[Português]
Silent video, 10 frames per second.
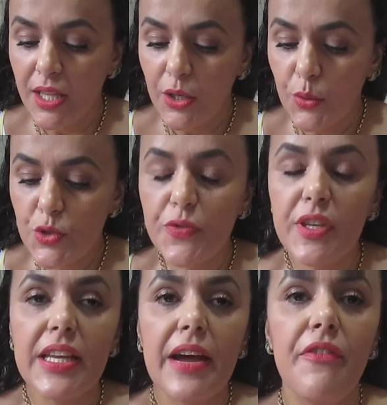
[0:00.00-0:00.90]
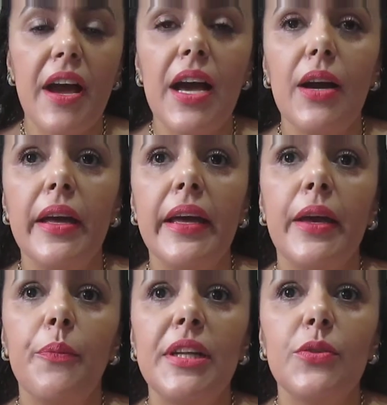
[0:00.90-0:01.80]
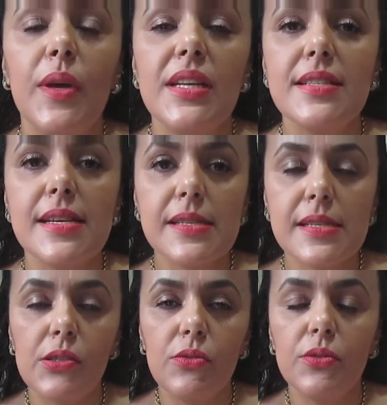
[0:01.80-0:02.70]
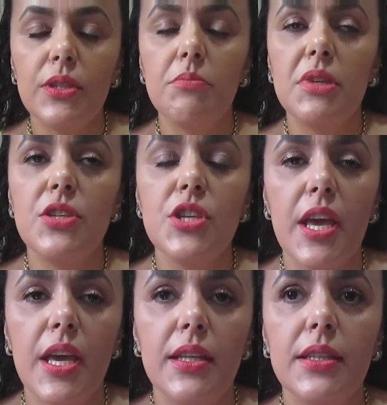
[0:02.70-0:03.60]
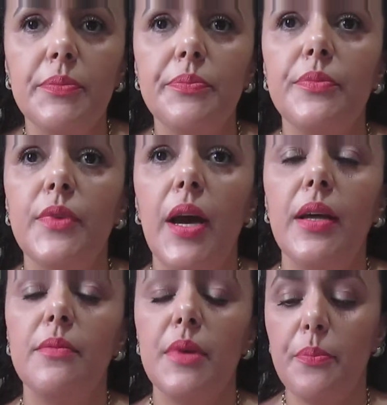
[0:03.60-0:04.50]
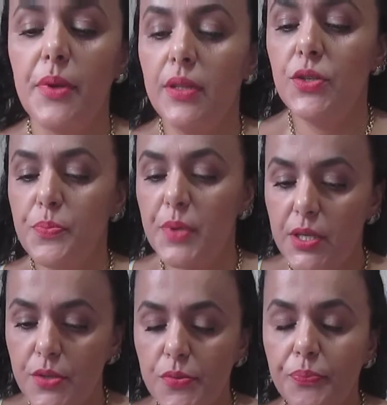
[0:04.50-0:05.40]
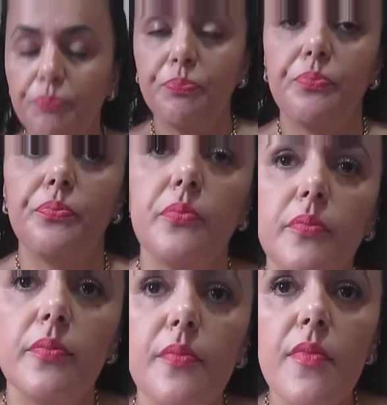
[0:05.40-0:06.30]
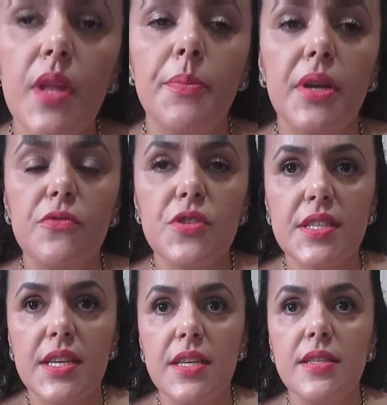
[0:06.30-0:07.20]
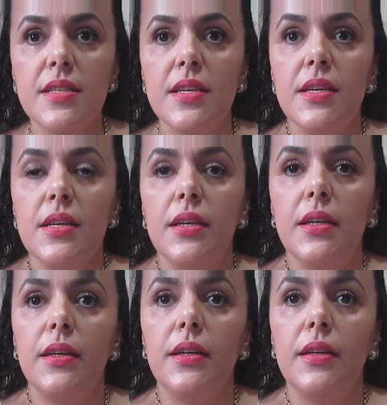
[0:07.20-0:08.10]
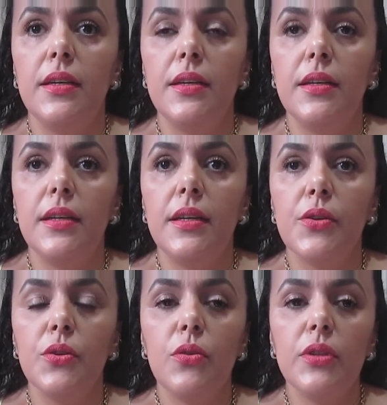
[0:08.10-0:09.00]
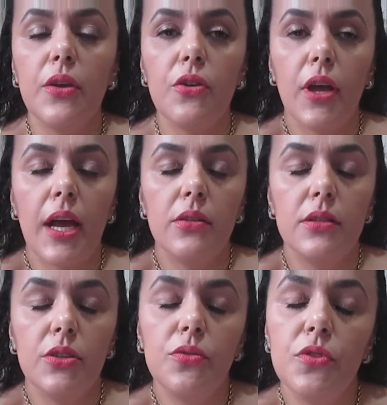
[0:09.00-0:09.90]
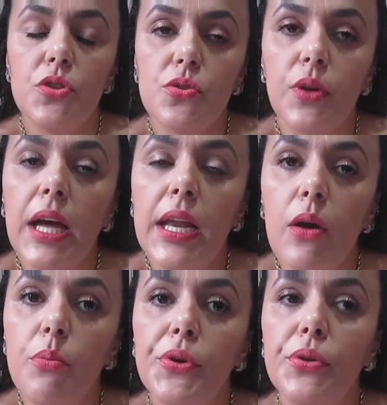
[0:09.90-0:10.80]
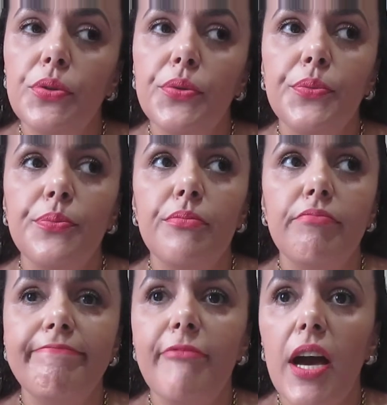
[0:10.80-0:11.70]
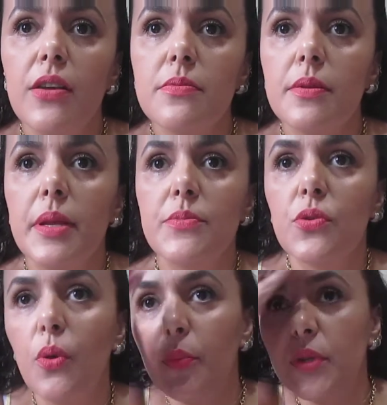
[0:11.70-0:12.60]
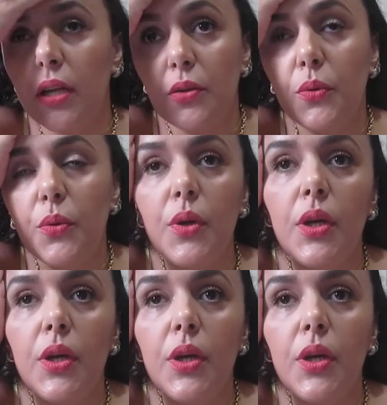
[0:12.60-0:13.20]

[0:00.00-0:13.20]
Hoje eu vim gravar é, uma atualização da minha dieta, tá? Da minha perda de peso para vocês. Uh, eu não tenho colocado tanto vídeo no canal porque eu tô com vários problemas com o computador,